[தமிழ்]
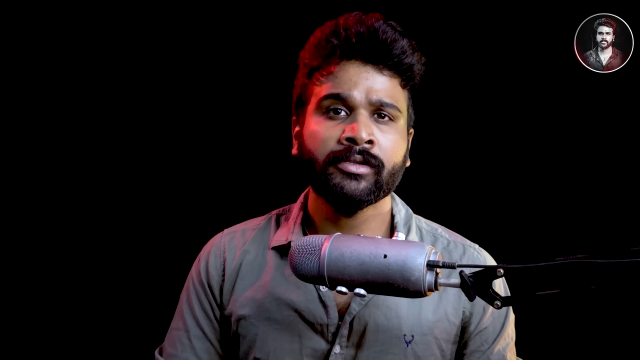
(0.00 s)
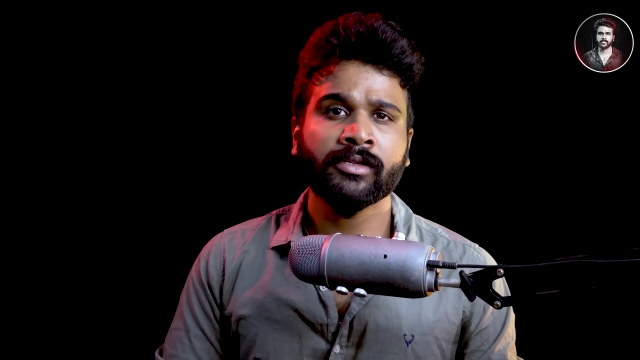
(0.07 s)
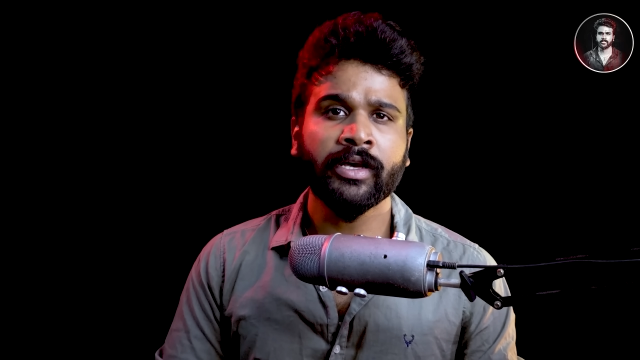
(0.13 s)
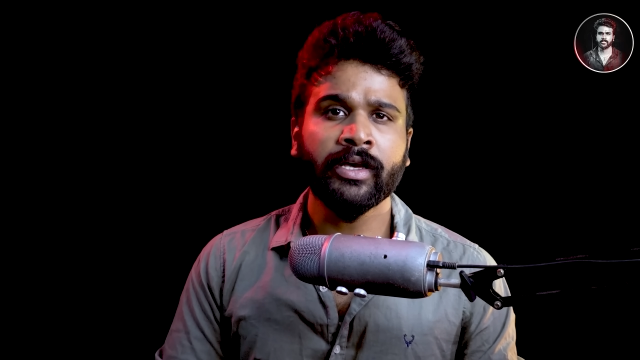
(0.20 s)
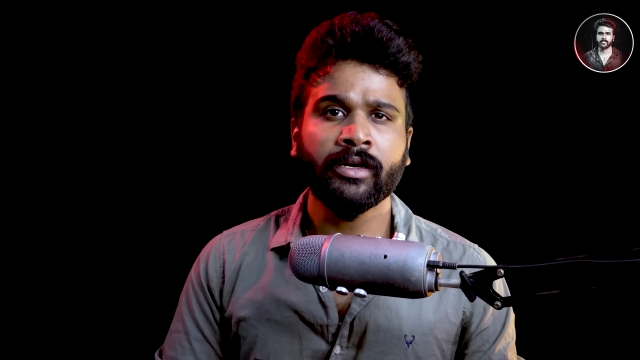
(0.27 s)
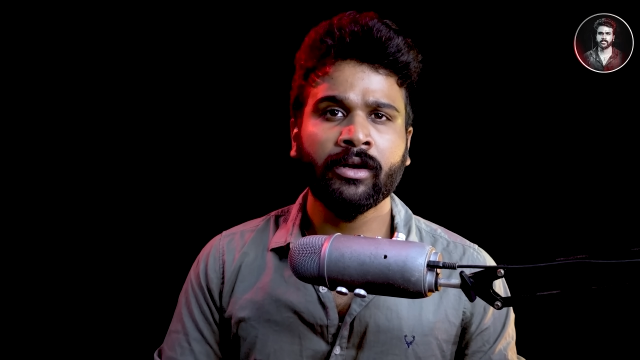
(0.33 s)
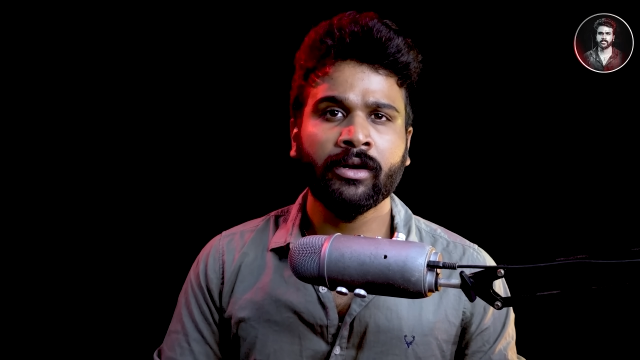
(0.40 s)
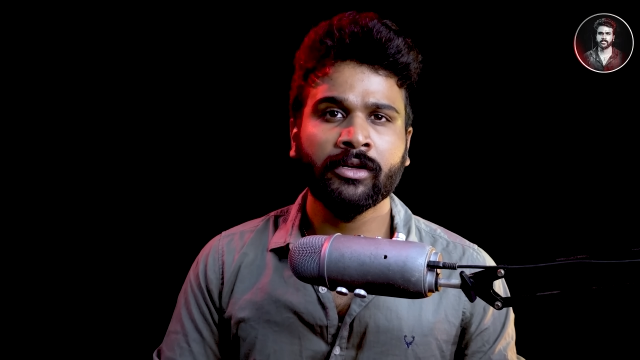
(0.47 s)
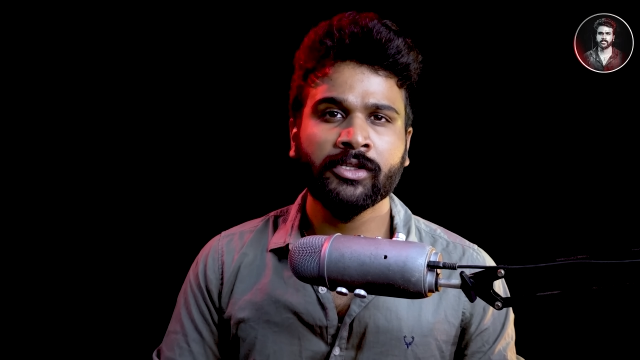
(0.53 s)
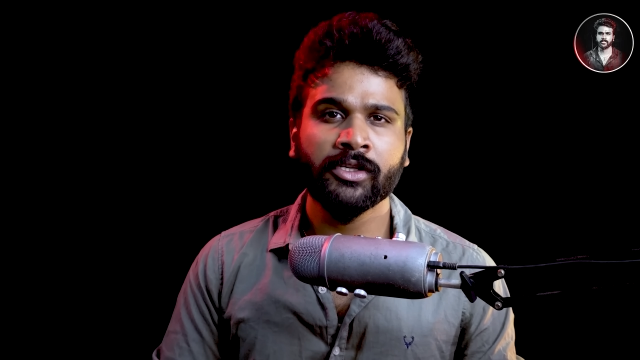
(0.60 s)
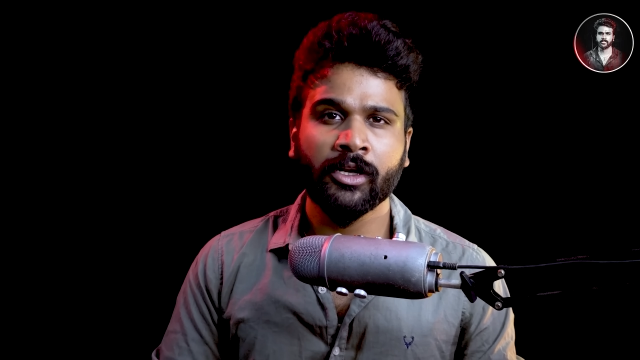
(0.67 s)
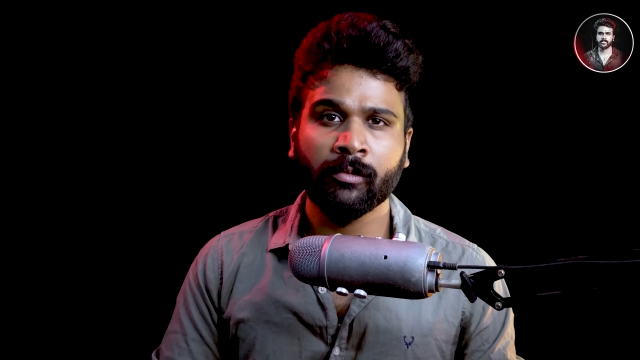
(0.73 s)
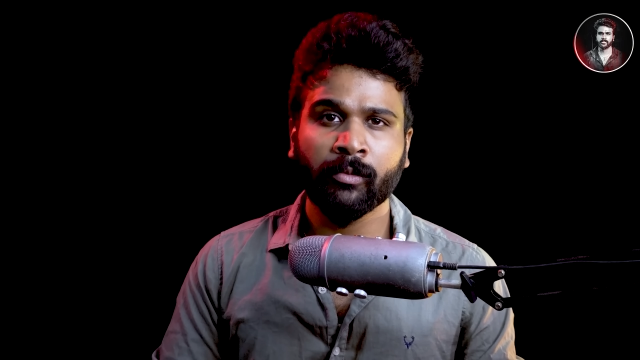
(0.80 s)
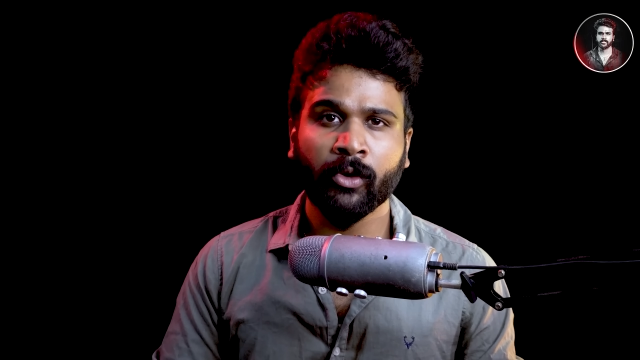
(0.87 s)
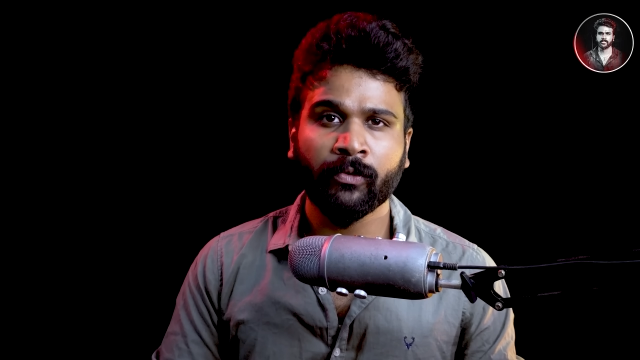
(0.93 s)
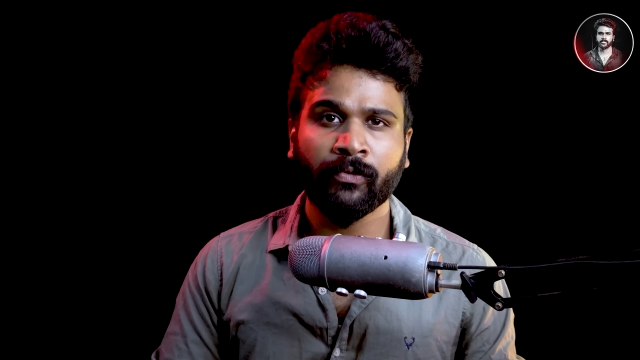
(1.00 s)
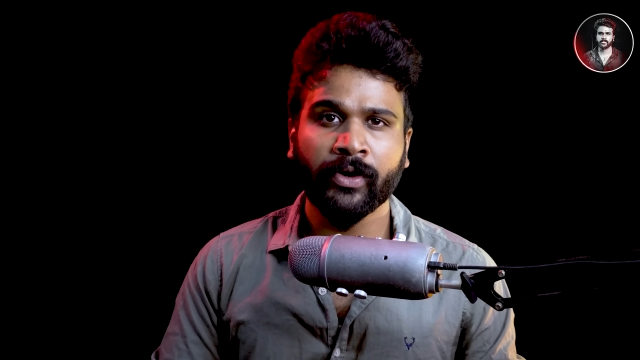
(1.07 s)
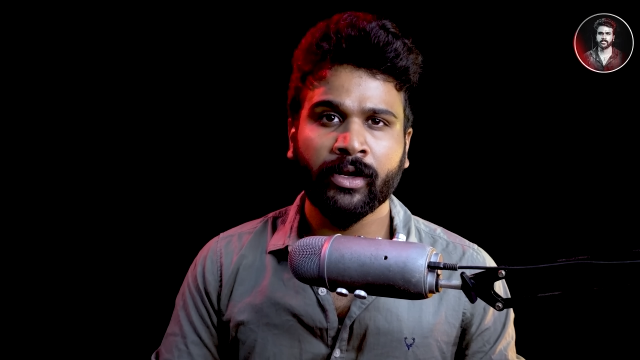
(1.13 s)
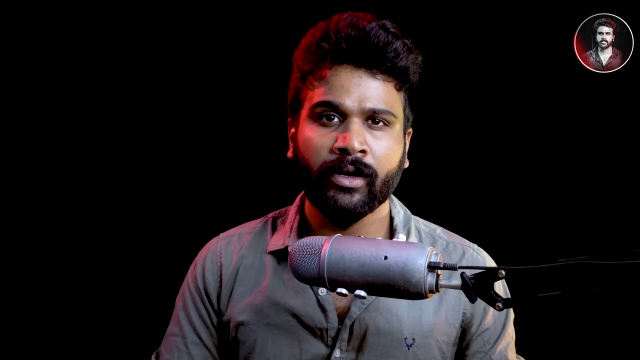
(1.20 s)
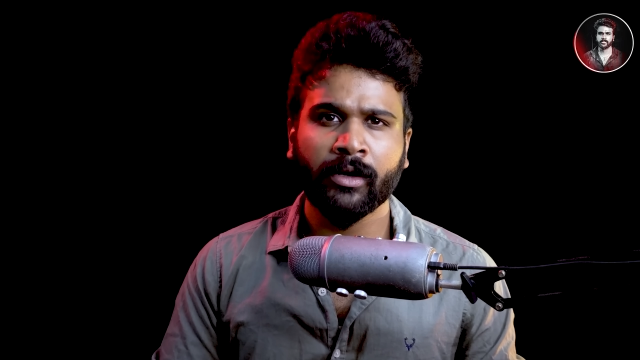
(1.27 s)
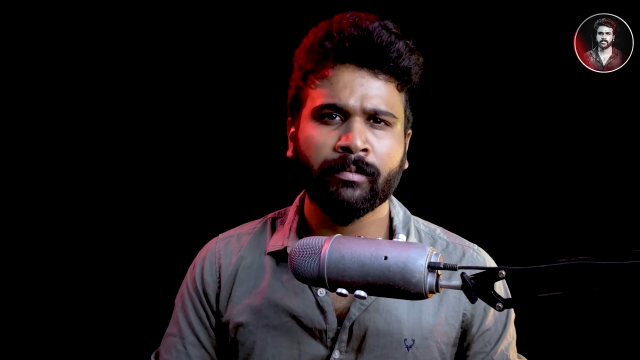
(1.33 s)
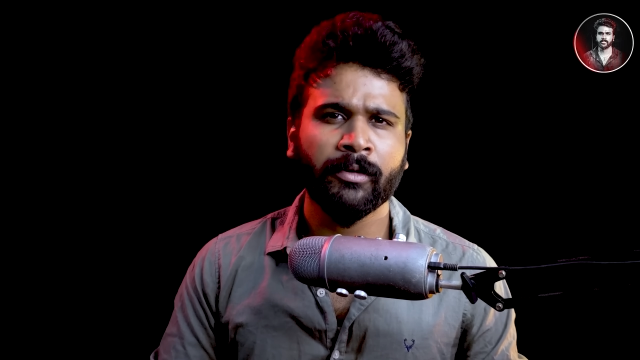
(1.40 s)
சைக்கலாஜிக்கல்
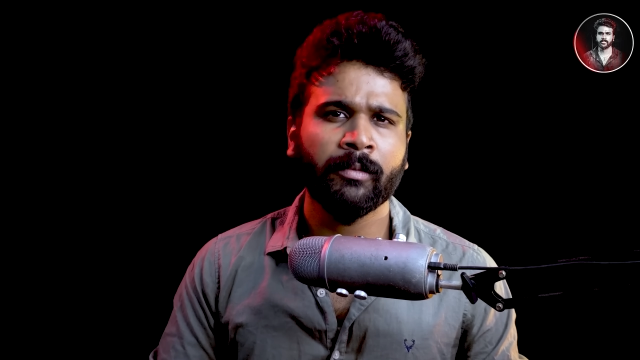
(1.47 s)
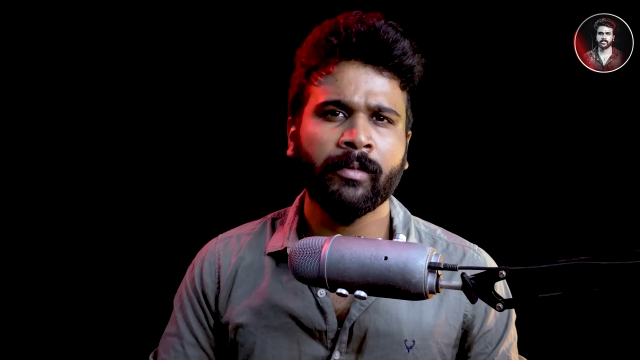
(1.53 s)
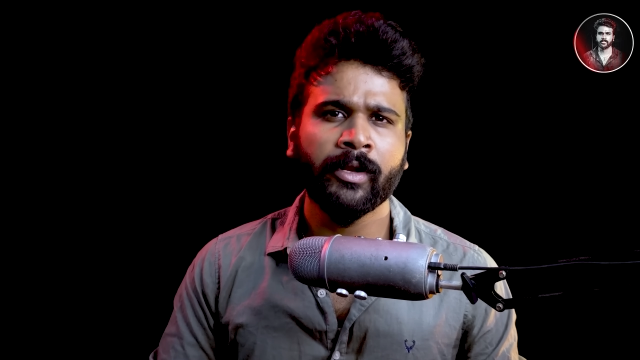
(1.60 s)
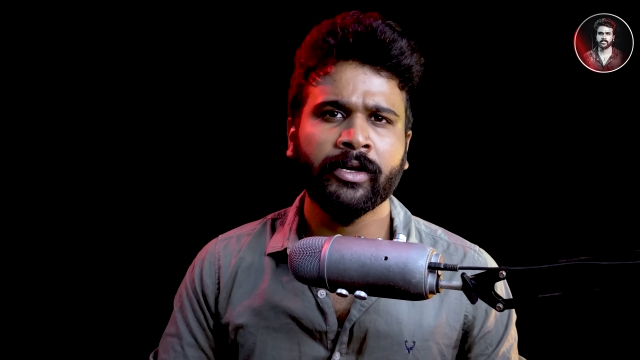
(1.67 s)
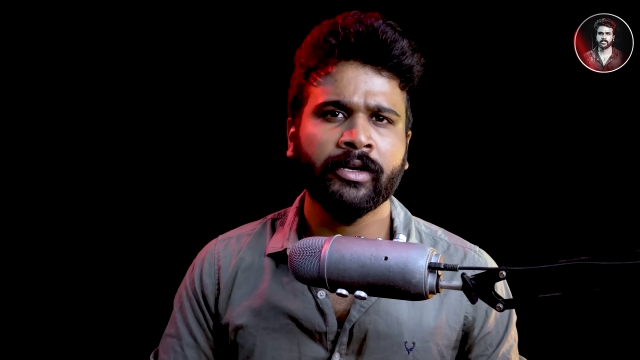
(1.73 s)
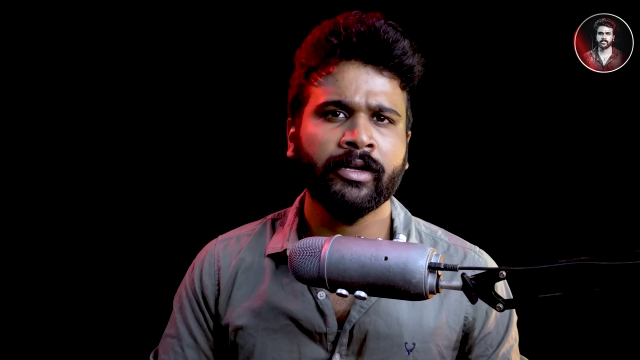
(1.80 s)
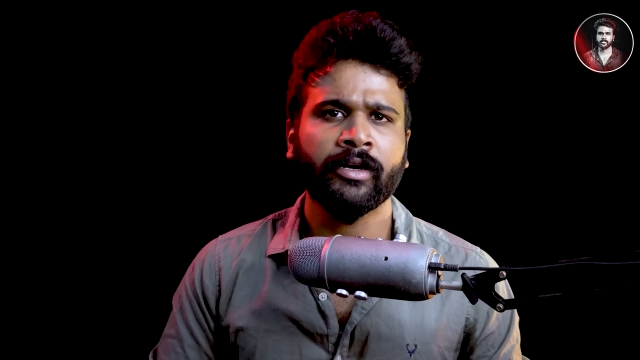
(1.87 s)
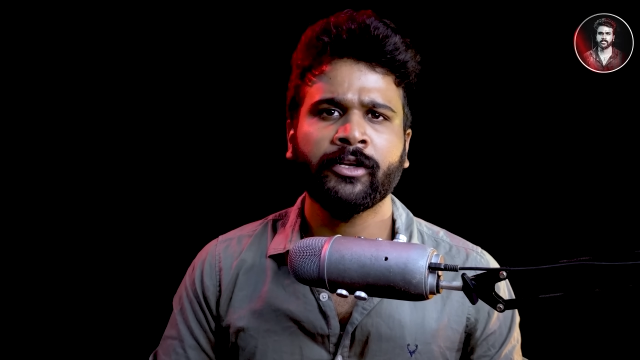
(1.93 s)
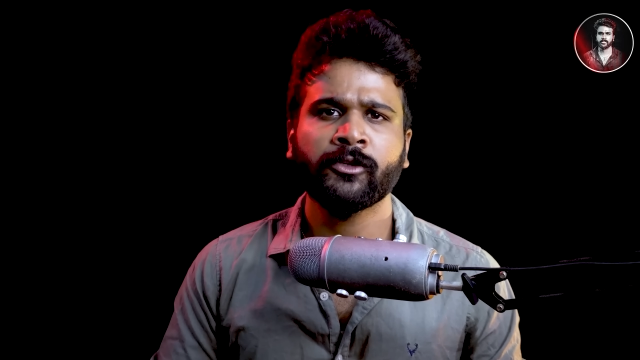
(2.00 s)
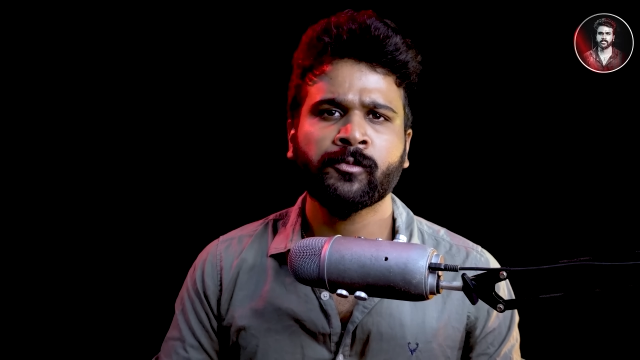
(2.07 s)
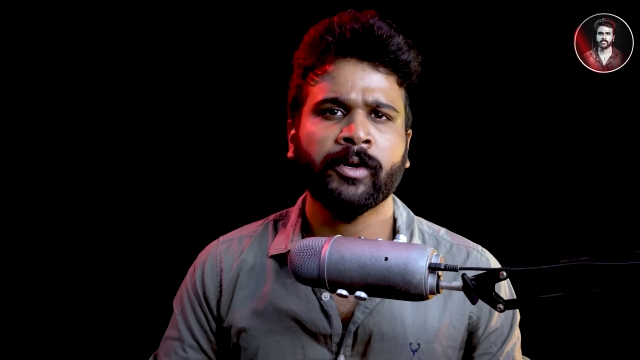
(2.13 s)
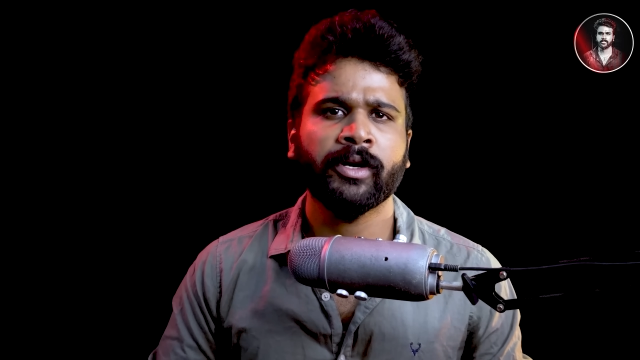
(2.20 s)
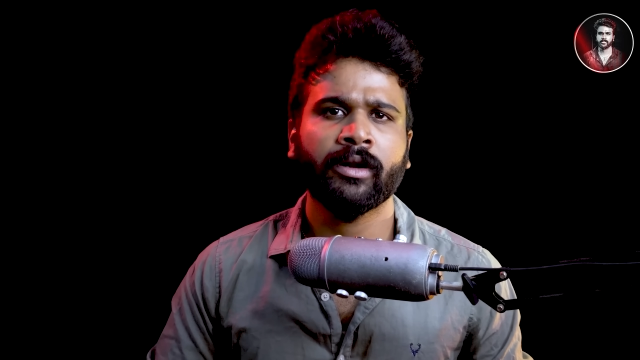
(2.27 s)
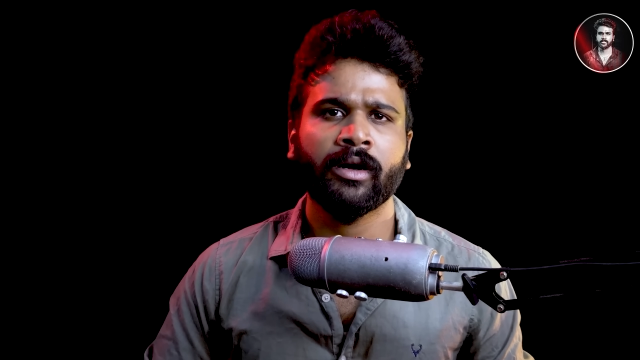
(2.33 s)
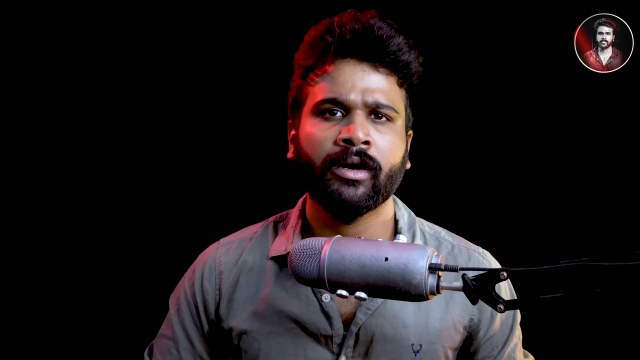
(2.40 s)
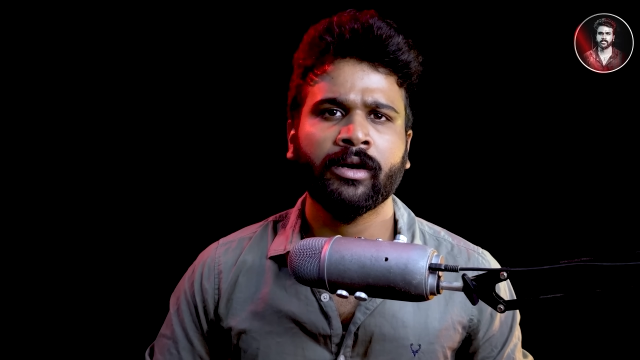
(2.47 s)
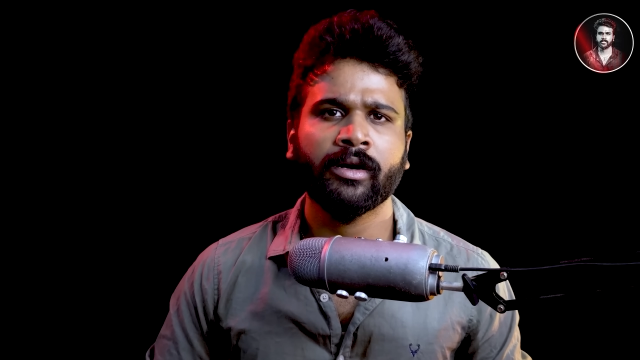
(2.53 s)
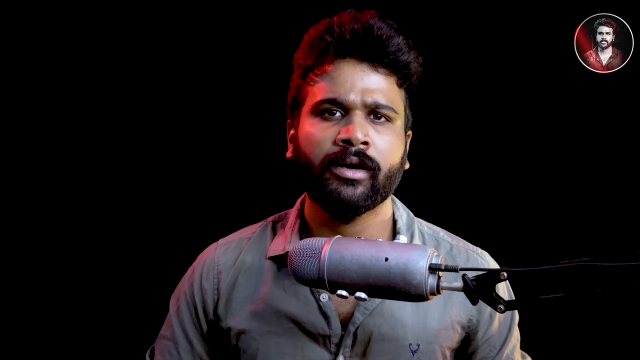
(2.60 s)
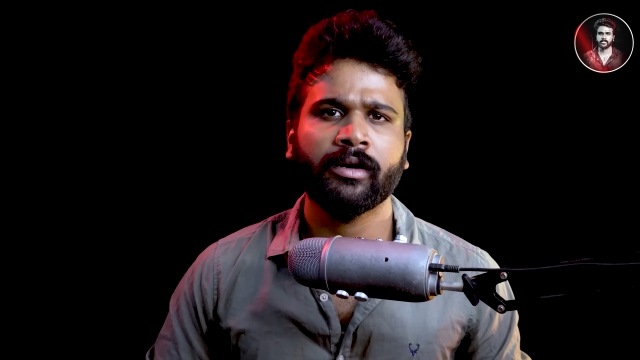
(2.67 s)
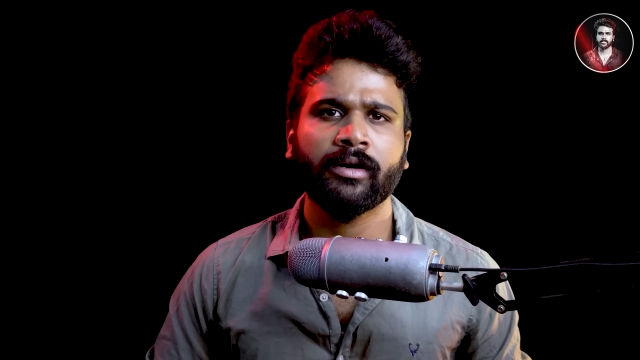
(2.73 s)
ப்ரொஃபைல பப்ளிக்கு ரிலீஸ் பண்றாங்க